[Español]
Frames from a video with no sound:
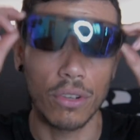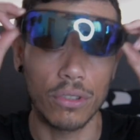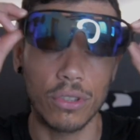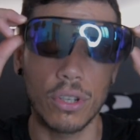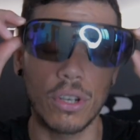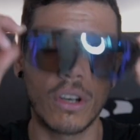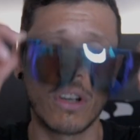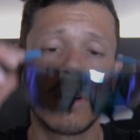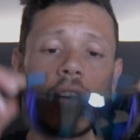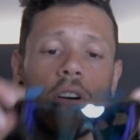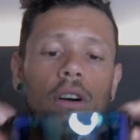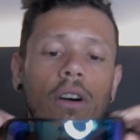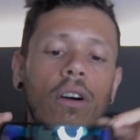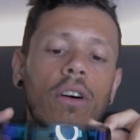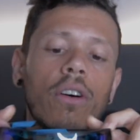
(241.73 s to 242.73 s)
con todos
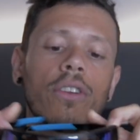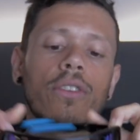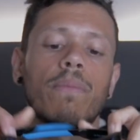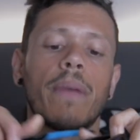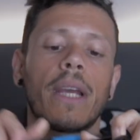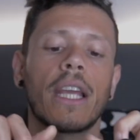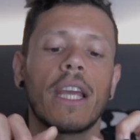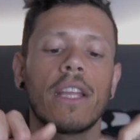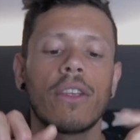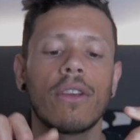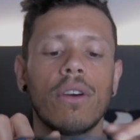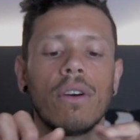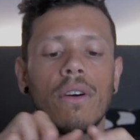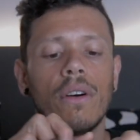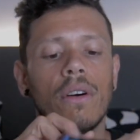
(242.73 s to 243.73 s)
los
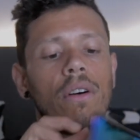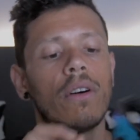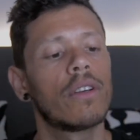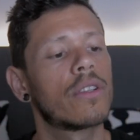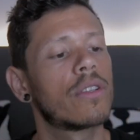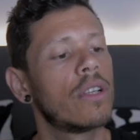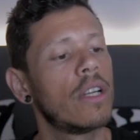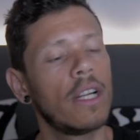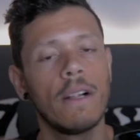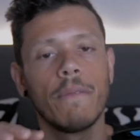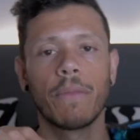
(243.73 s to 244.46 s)
pequeños